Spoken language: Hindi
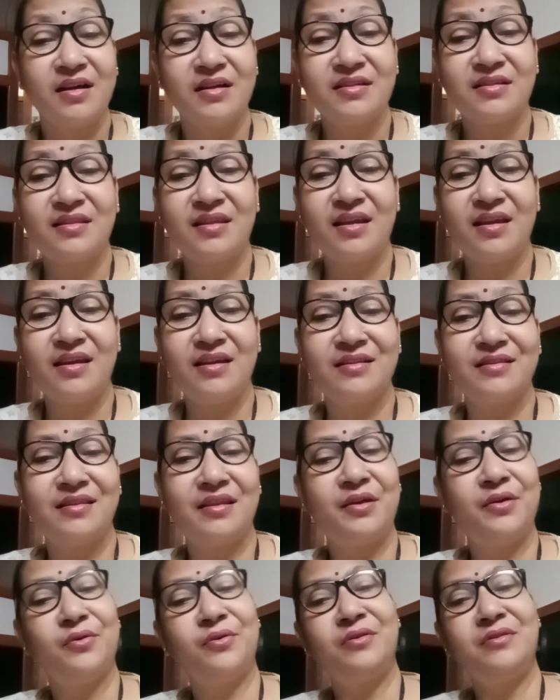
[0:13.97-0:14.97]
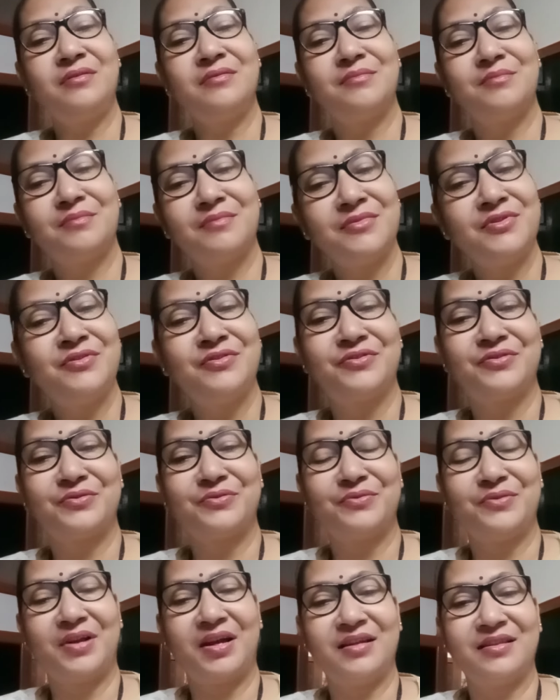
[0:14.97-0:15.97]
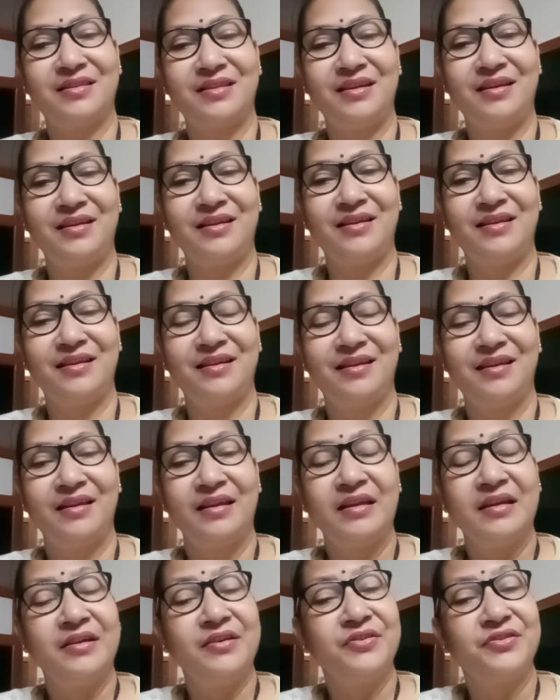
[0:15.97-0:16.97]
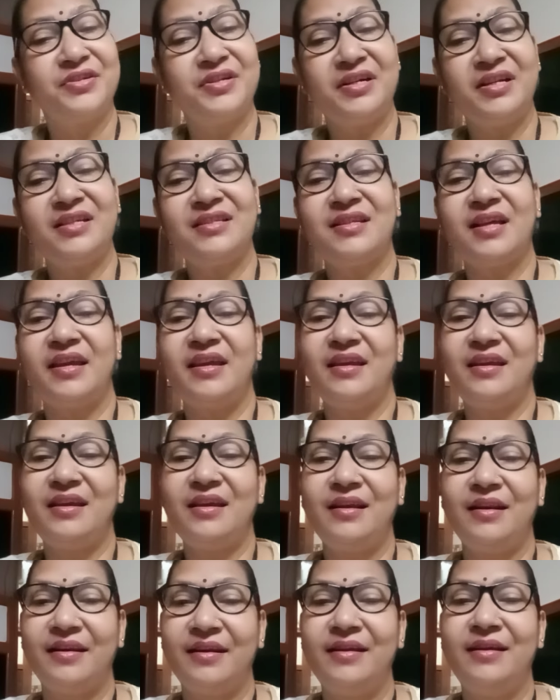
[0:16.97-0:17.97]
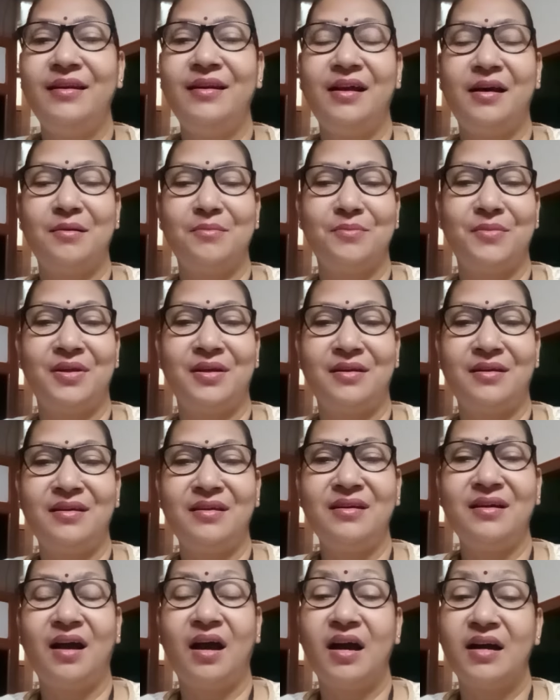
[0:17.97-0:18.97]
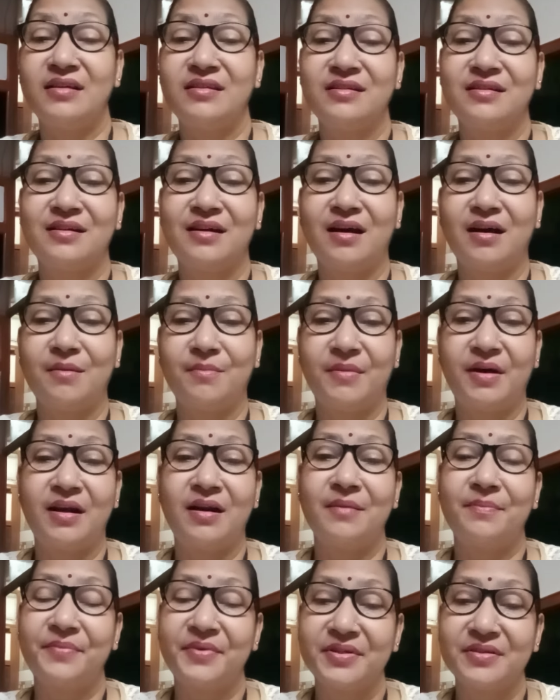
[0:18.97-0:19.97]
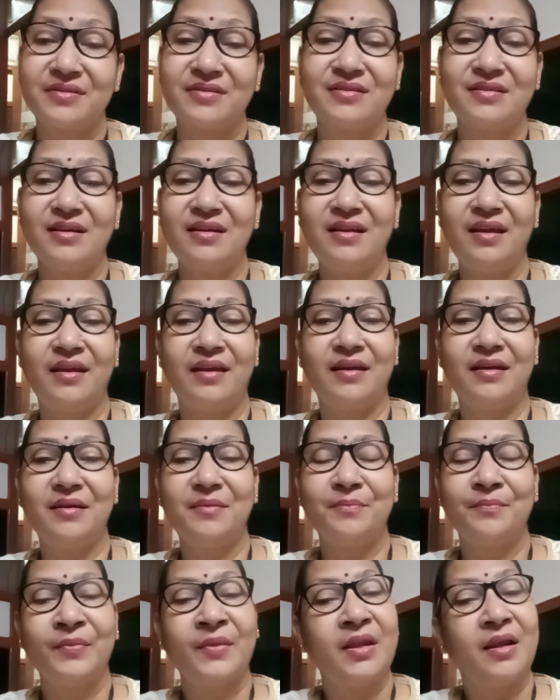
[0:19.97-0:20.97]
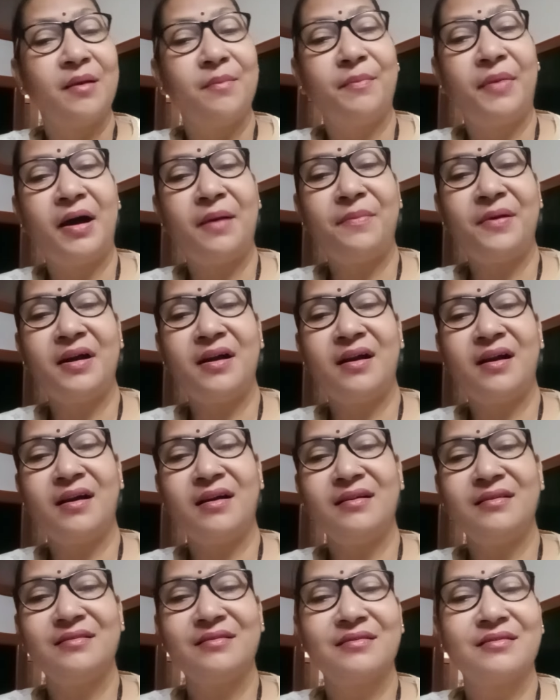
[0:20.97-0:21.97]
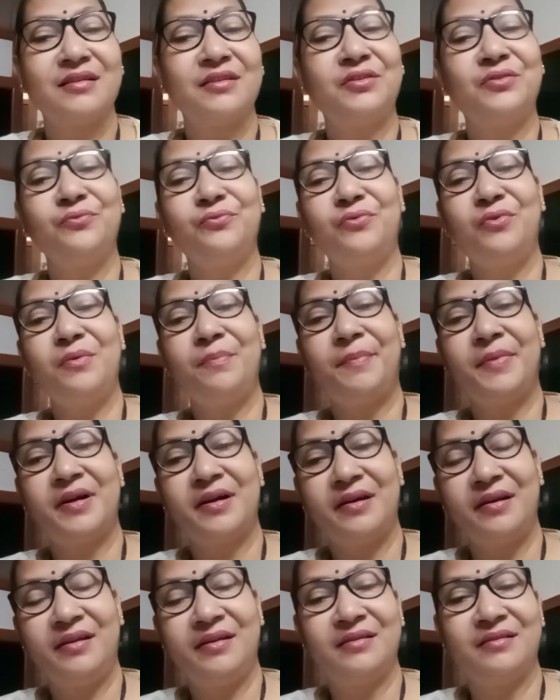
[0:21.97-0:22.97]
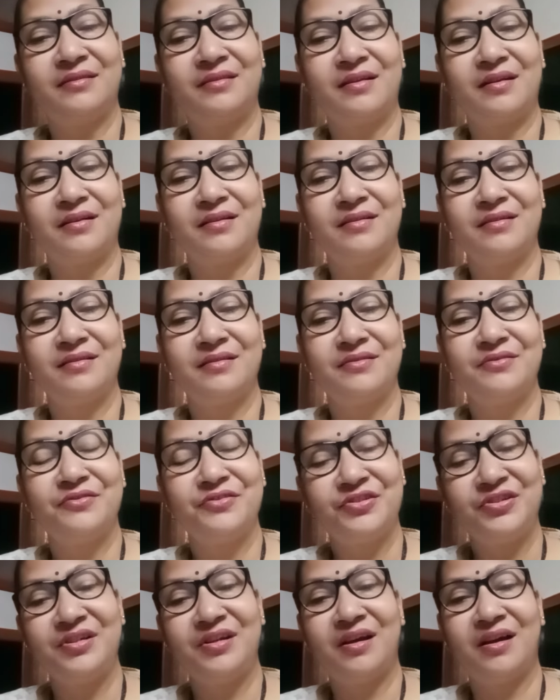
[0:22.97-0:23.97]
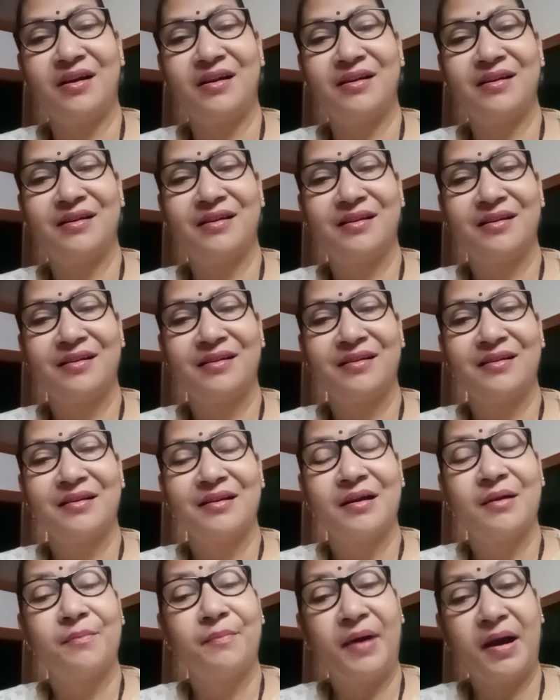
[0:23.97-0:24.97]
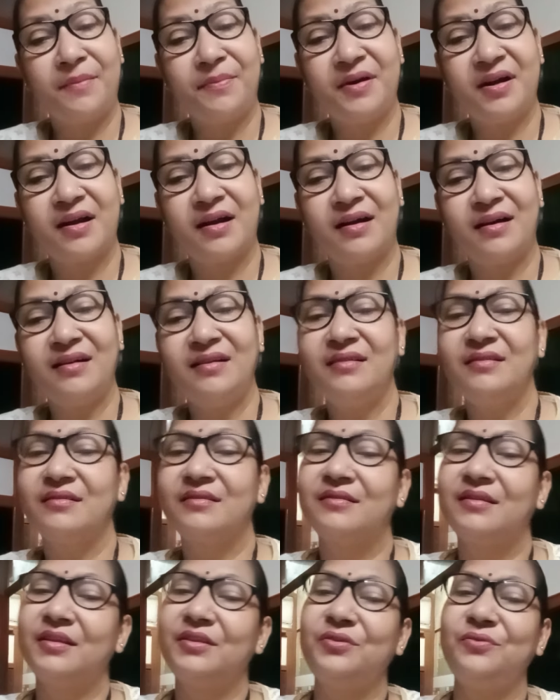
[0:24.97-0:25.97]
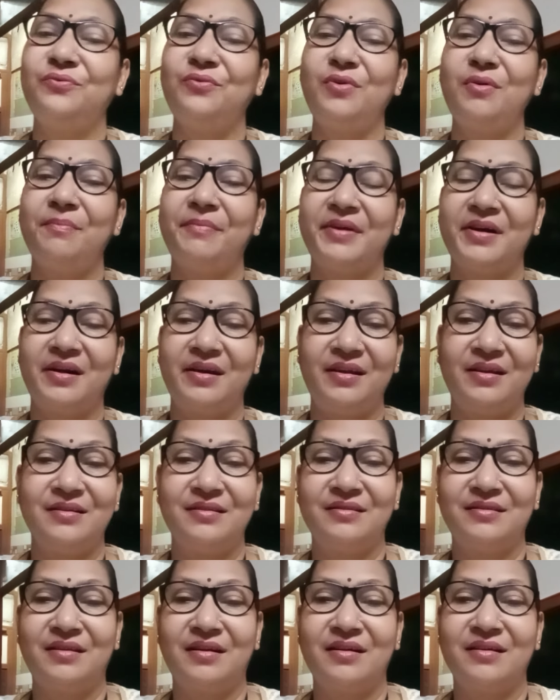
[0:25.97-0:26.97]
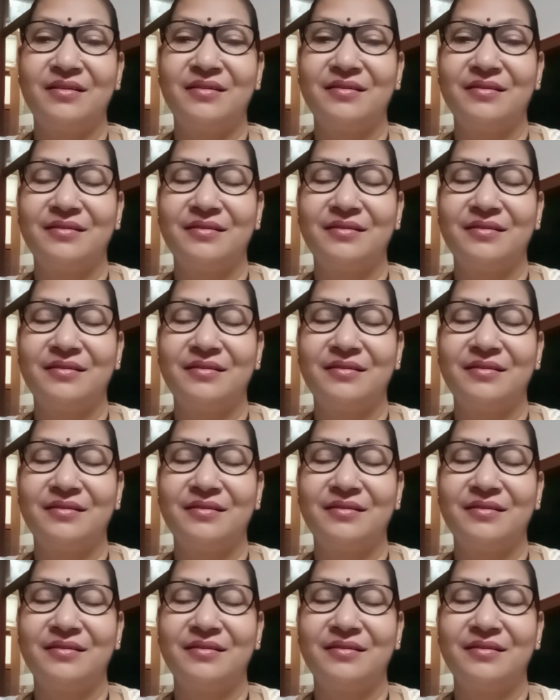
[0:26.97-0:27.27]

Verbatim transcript: हंसते खेलते और मुस्कुराते शिरडी साई की लीला में आज का हमारा प्रसंग है बाबा का तत्वों पर नियंत्रण जी हाँ बाबा का तत्वों पर नियंत्रण